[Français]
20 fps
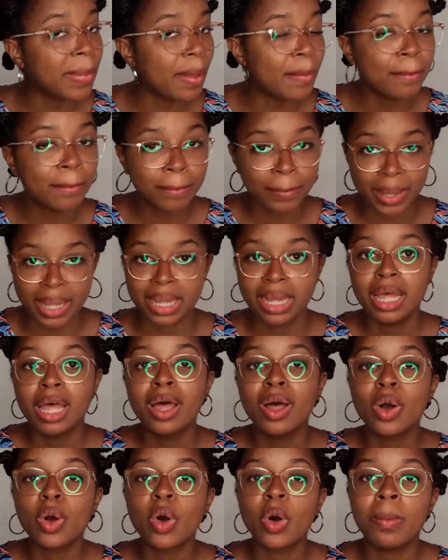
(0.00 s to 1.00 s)
même pas
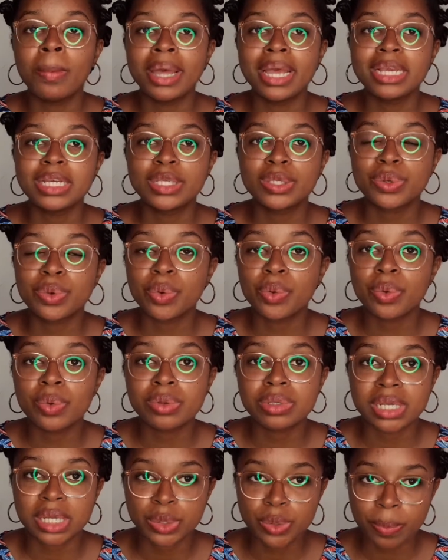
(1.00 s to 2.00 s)
comment est-ce que
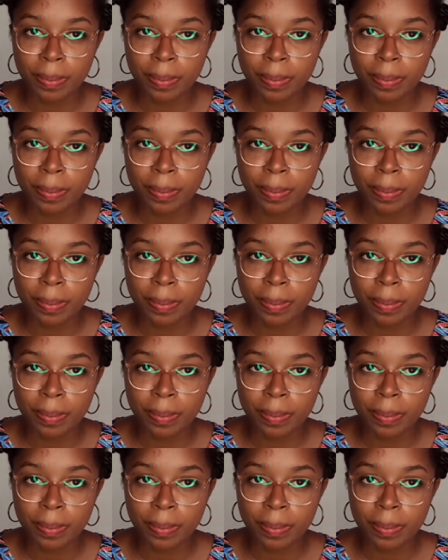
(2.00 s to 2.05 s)
ça se